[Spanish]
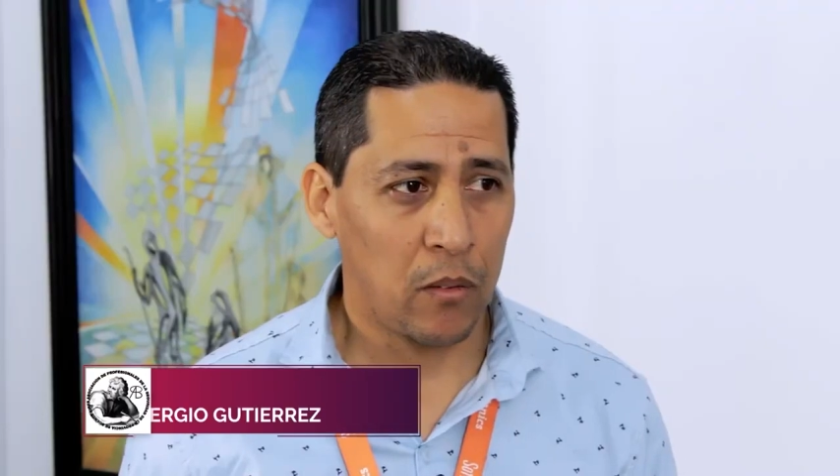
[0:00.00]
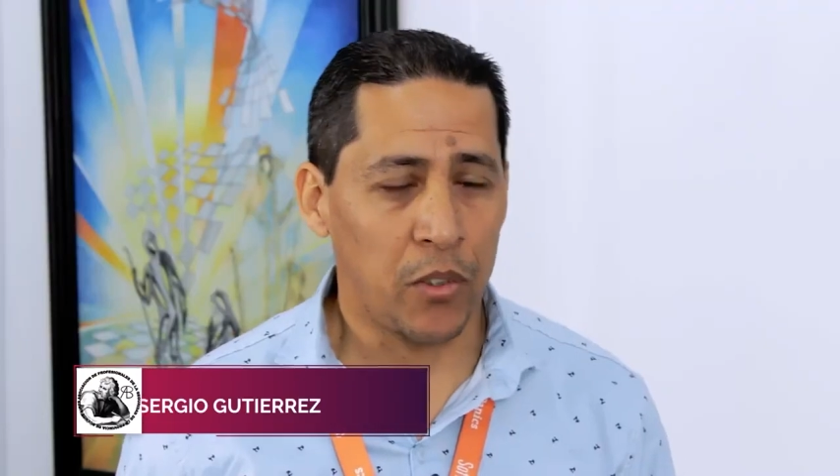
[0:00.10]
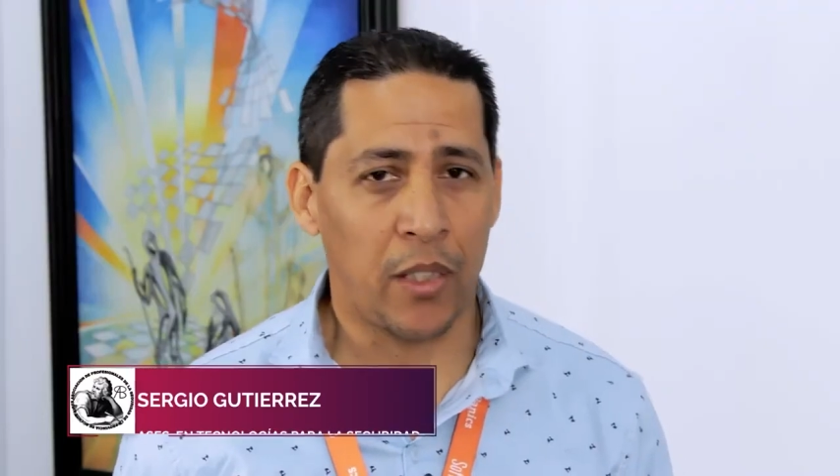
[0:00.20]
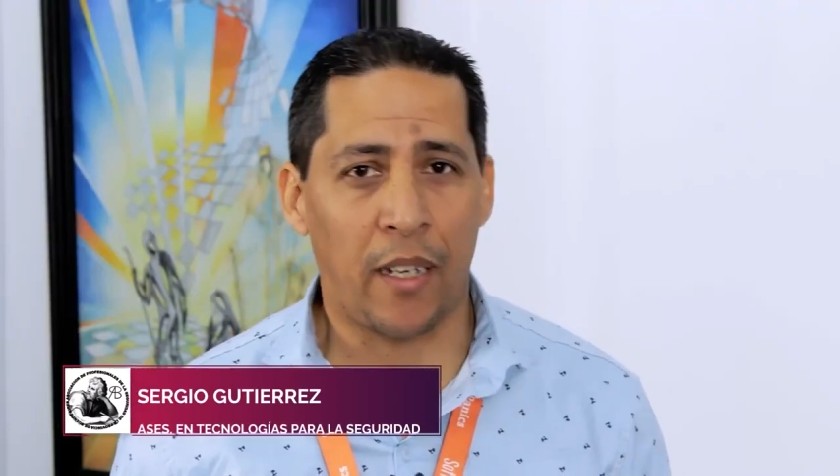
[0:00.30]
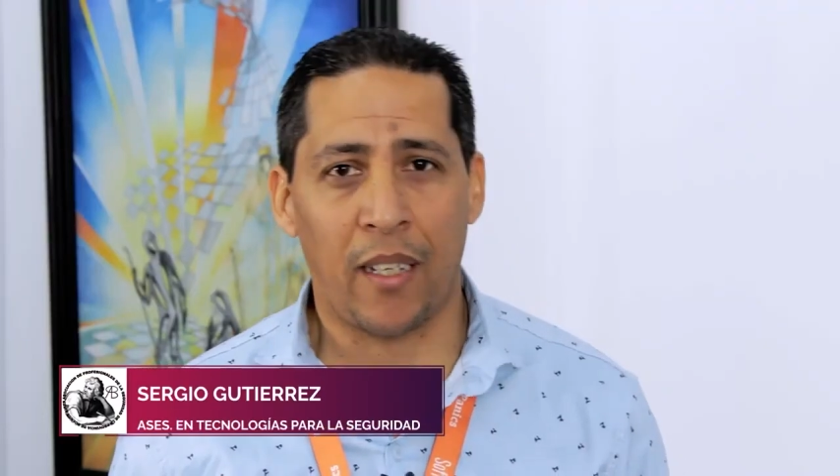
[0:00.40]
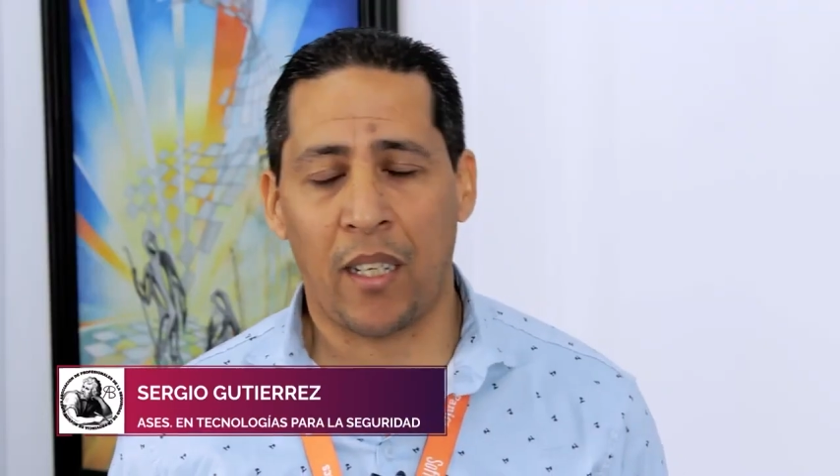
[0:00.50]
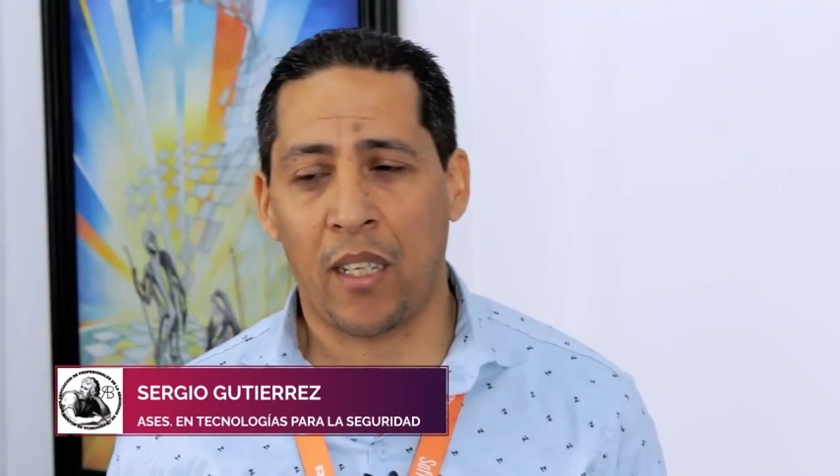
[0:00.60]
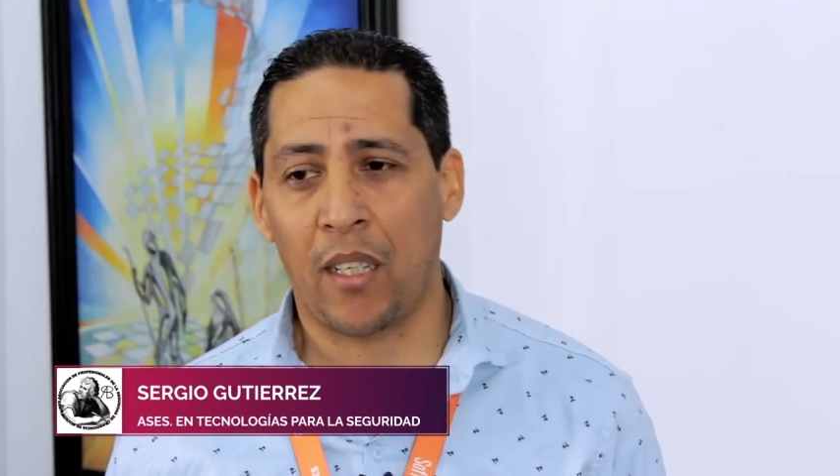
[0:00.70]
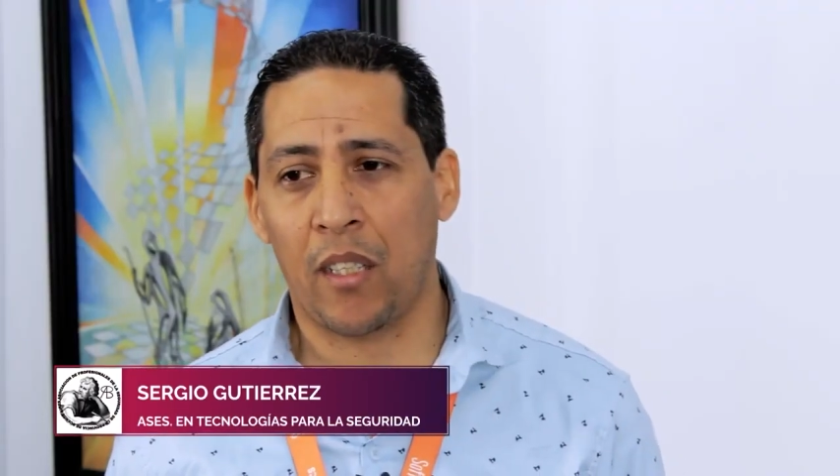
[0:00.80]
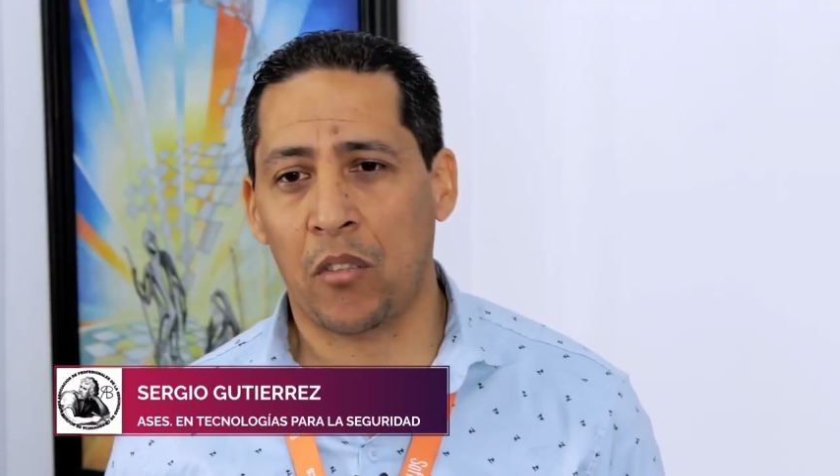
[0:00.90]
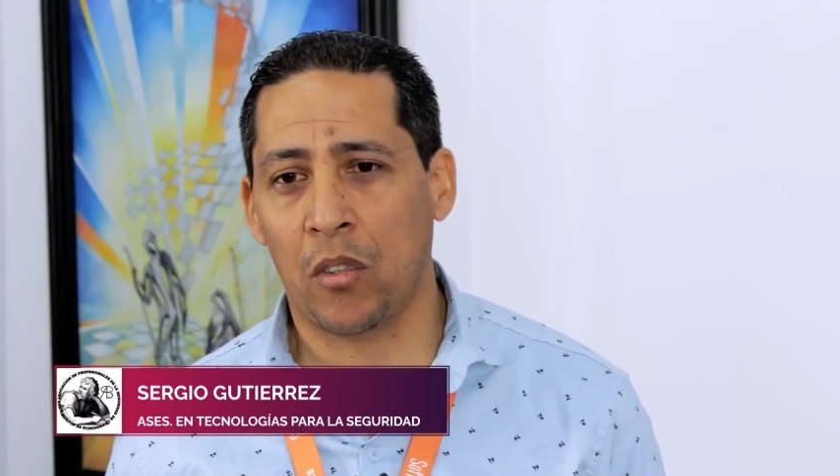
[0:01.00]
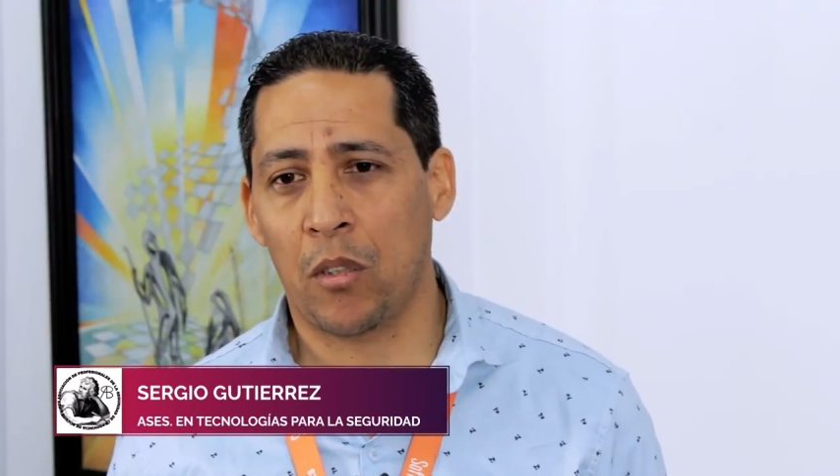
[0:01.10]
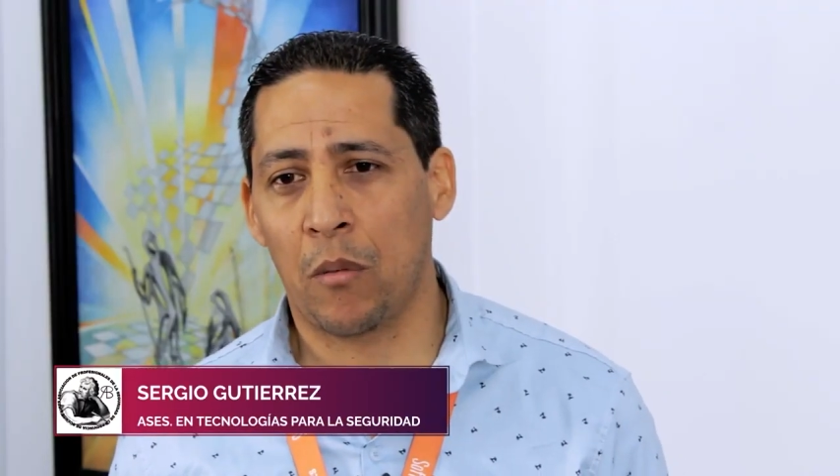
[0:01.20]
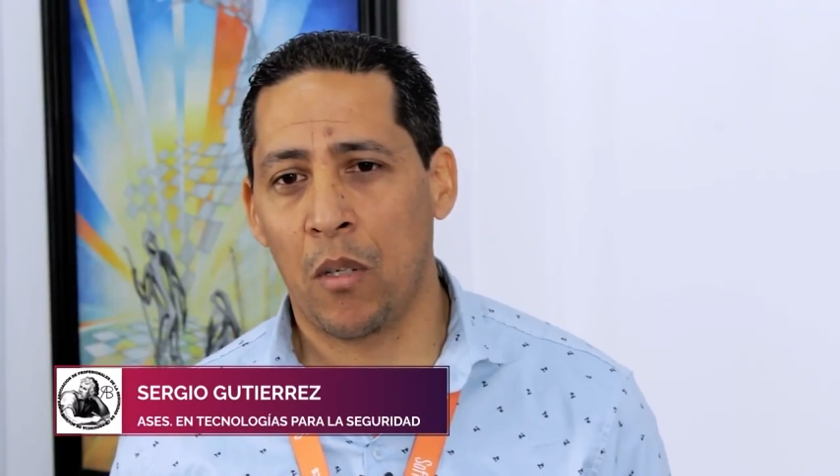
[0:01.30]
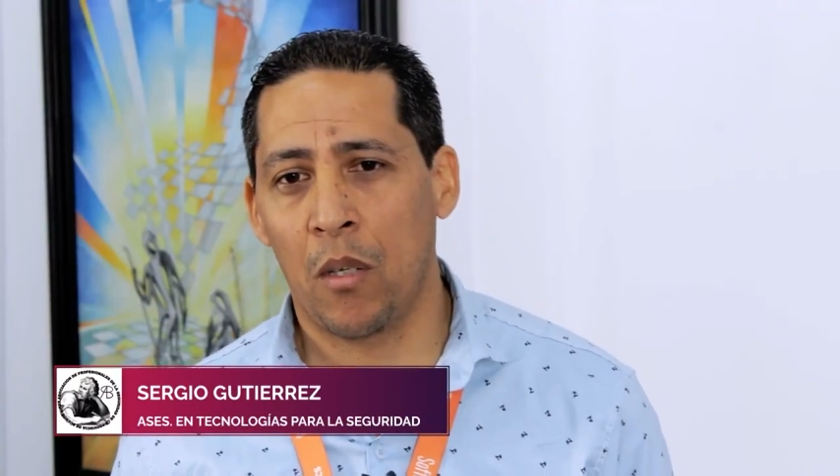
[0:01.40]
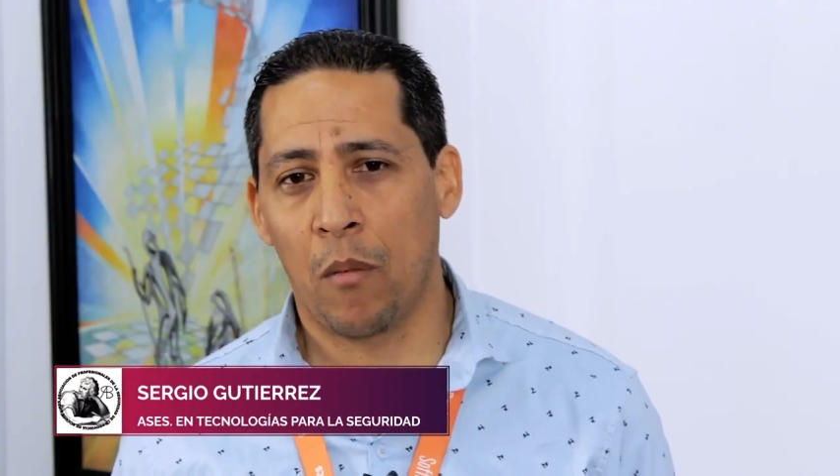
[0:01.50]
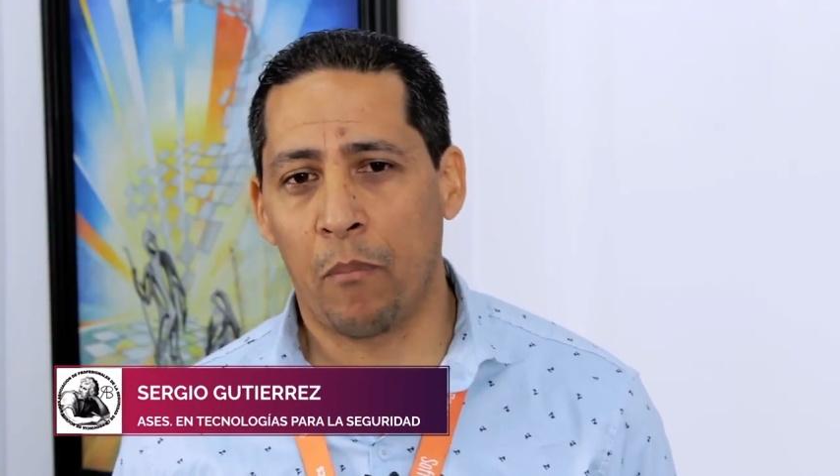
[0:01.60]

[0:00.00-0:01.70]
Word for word: O sea, eh, esto